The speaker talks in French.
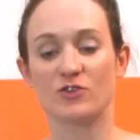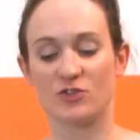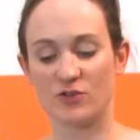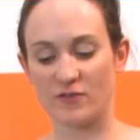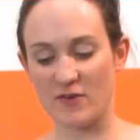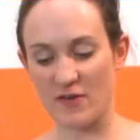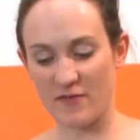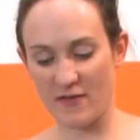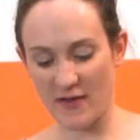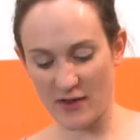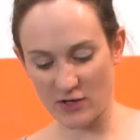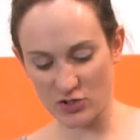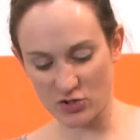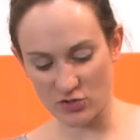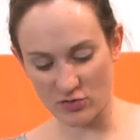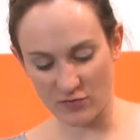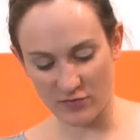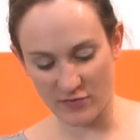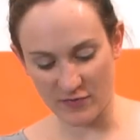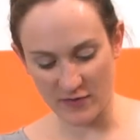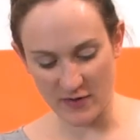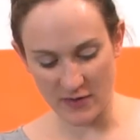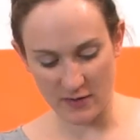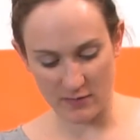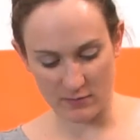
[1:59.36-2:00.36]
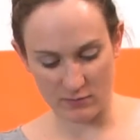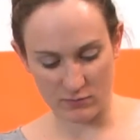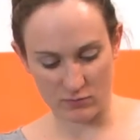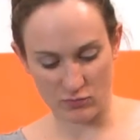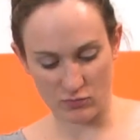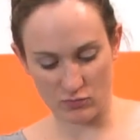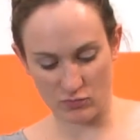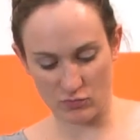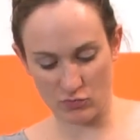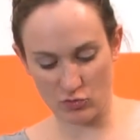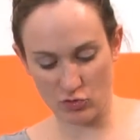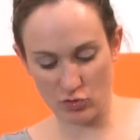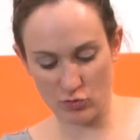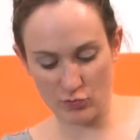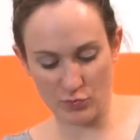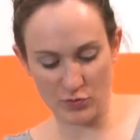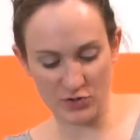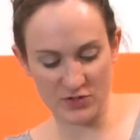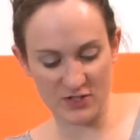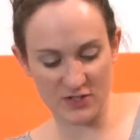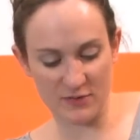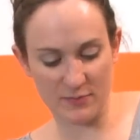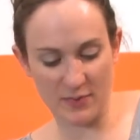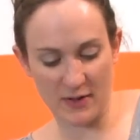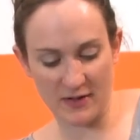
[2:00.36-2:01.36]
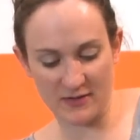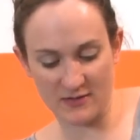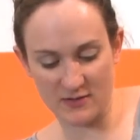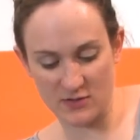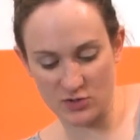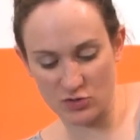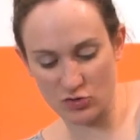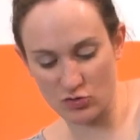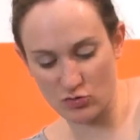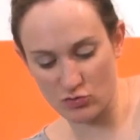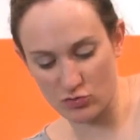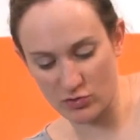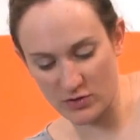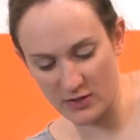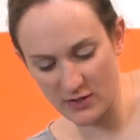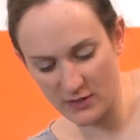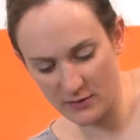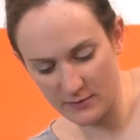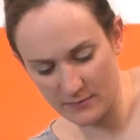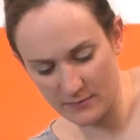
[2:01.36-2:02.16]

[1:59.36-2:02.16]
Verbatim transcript: Je vais faire chauffer une petite partie du coulis.